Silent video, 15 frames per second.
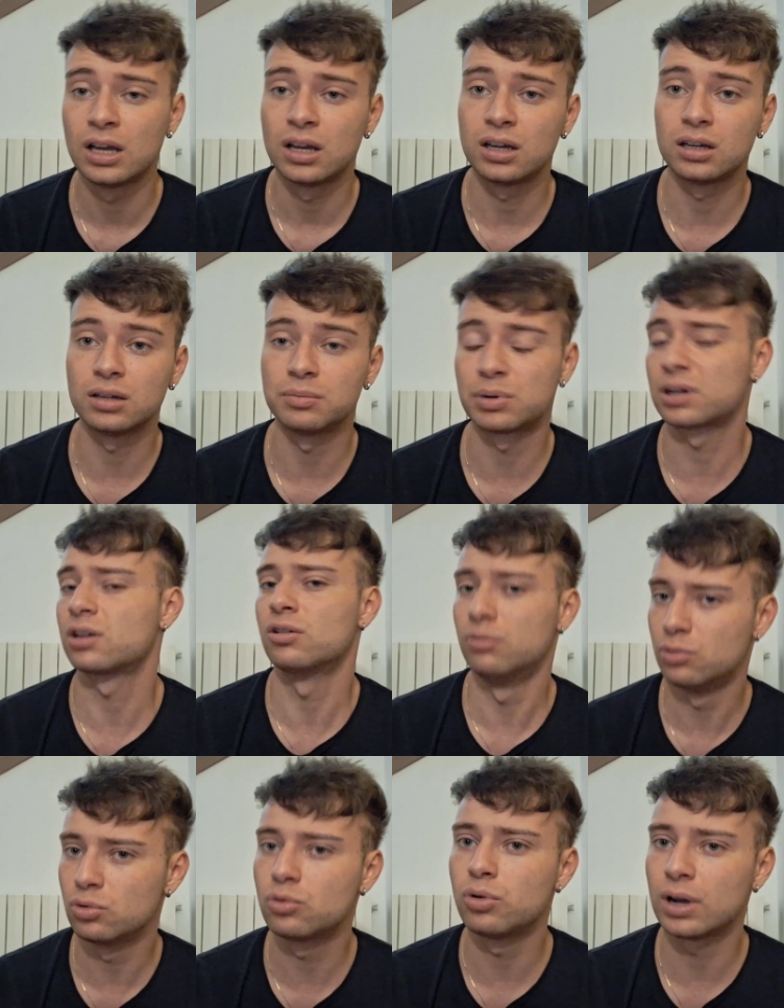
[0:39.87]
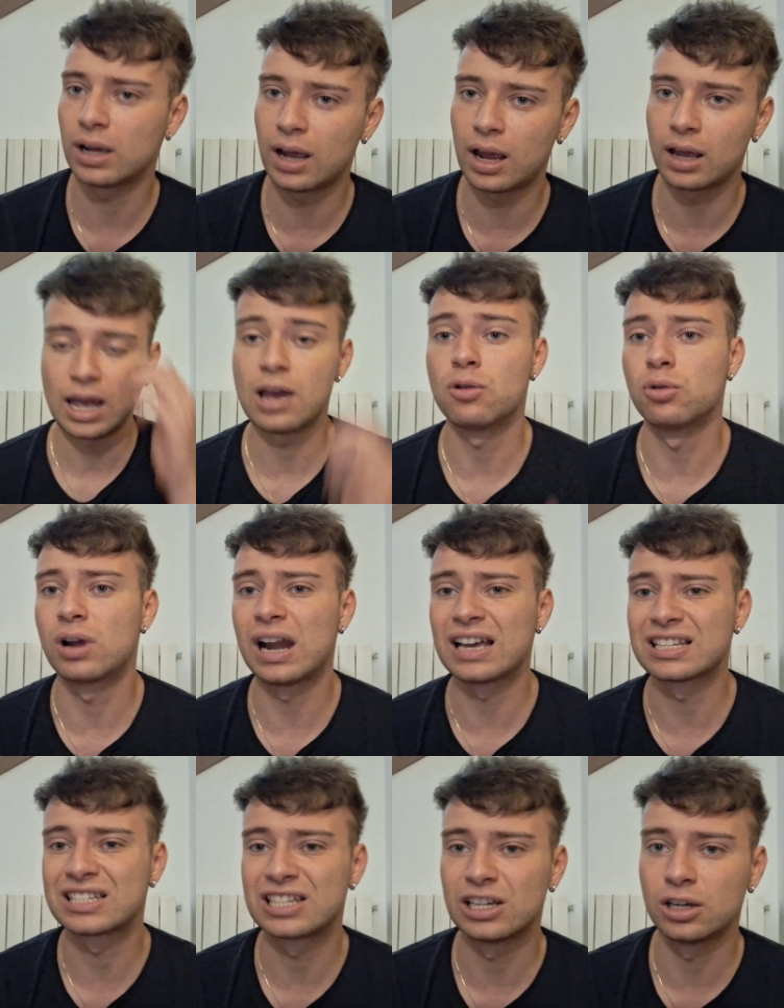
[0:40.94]
Eh, perché comunque è, è un
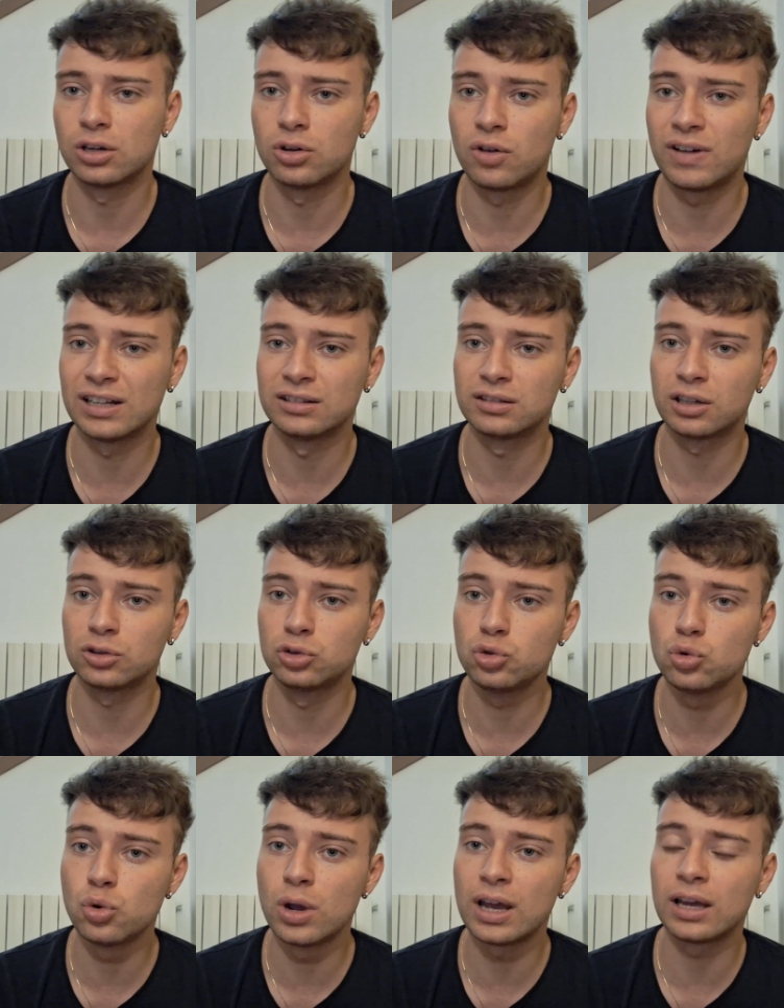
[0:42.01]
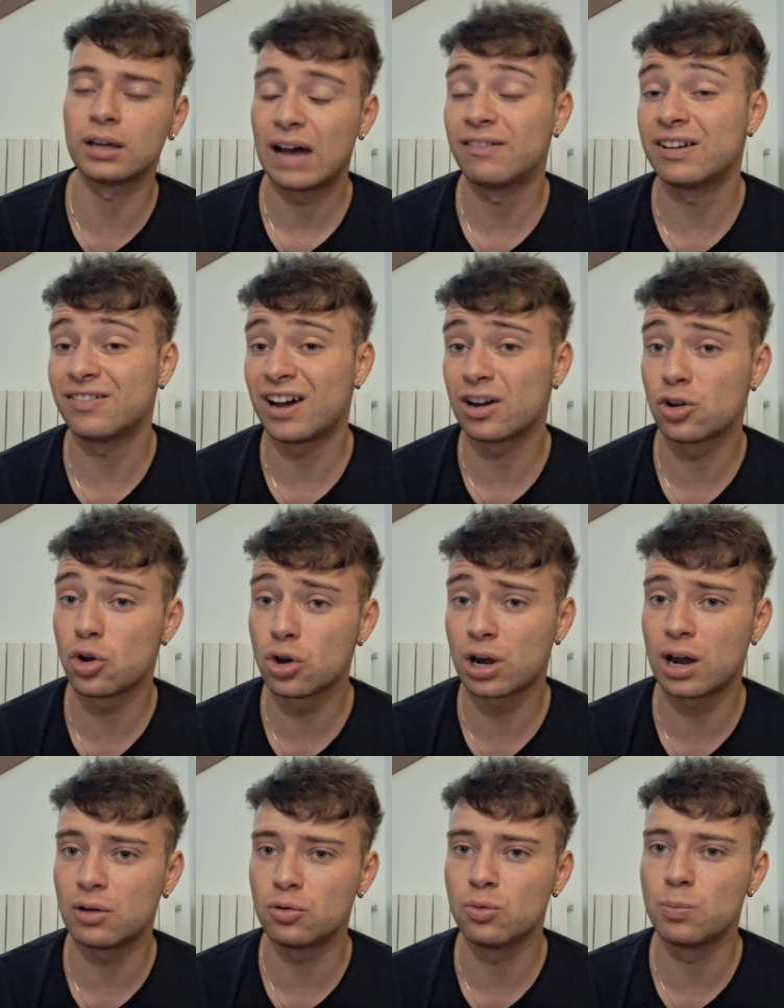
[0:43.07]
classe 92, aveva
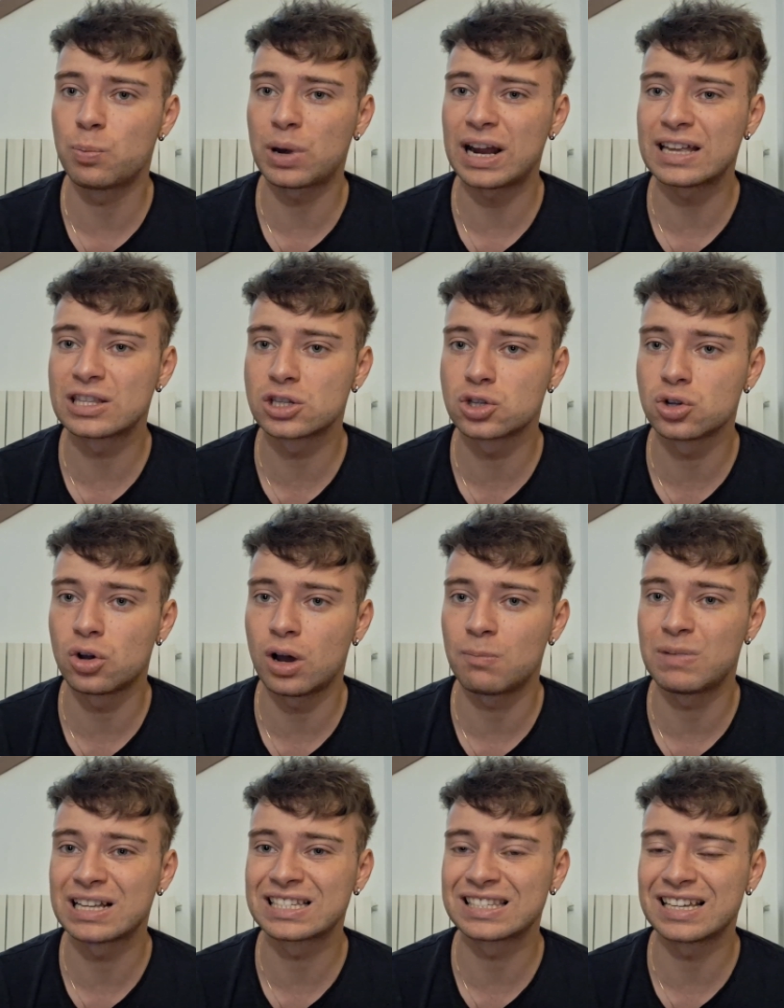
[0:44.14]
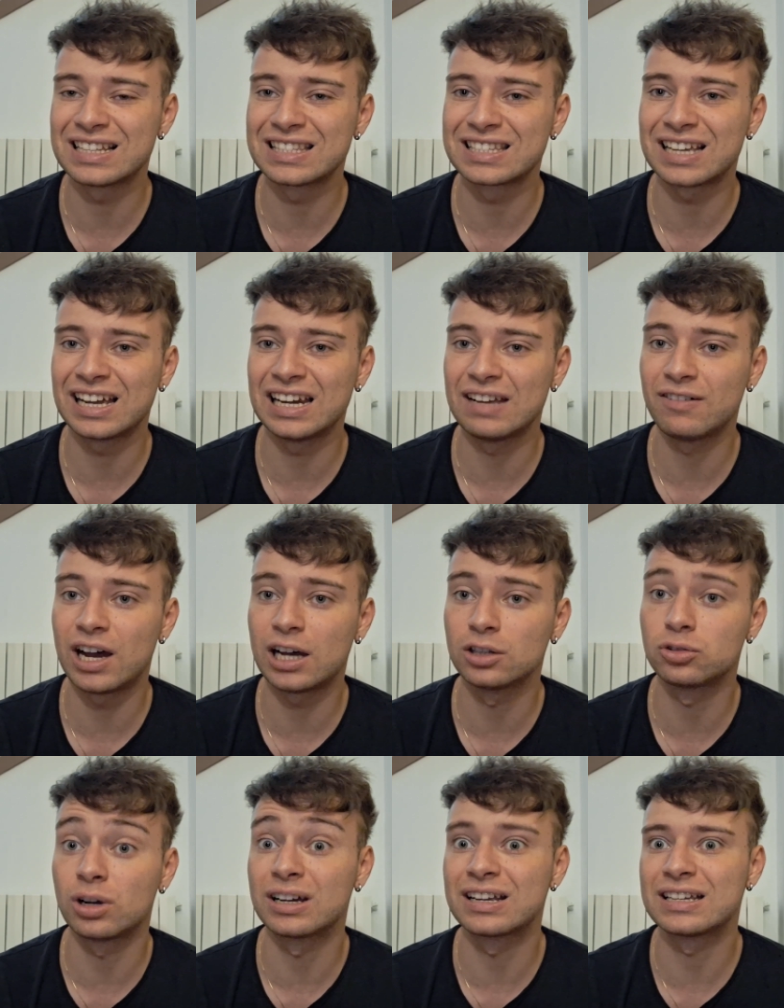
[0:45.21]
ancora un prezzo abbastanza
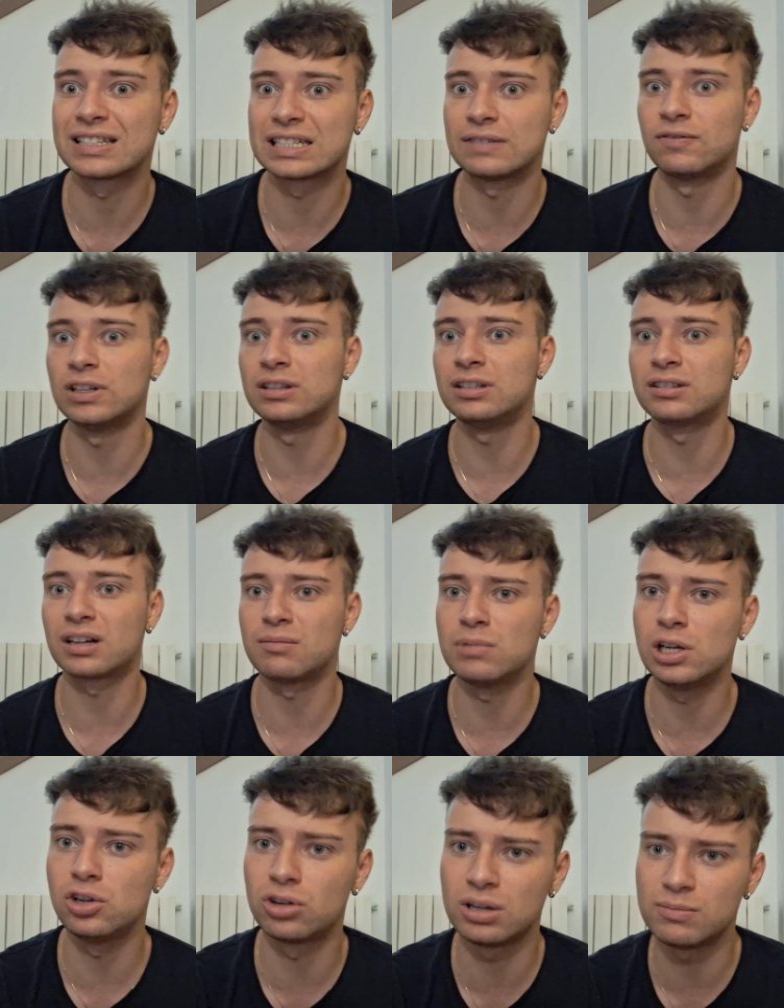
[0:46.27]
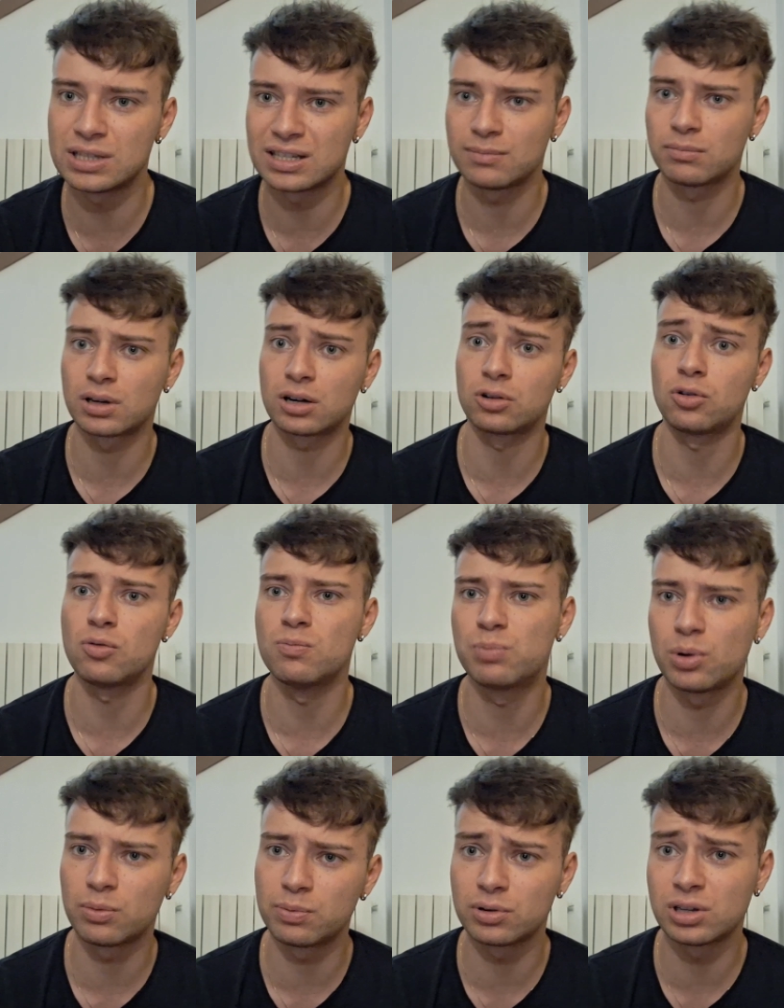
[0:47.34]
elevato, anche se 23 milioni mi sembrano un
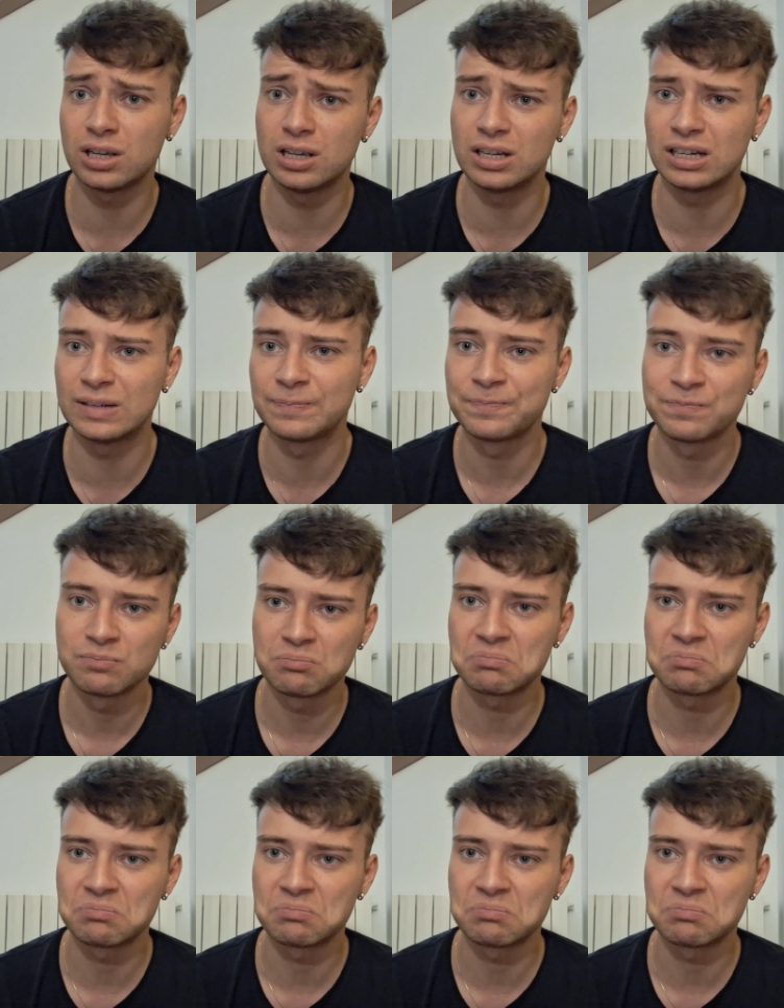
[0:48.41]
po' pochini,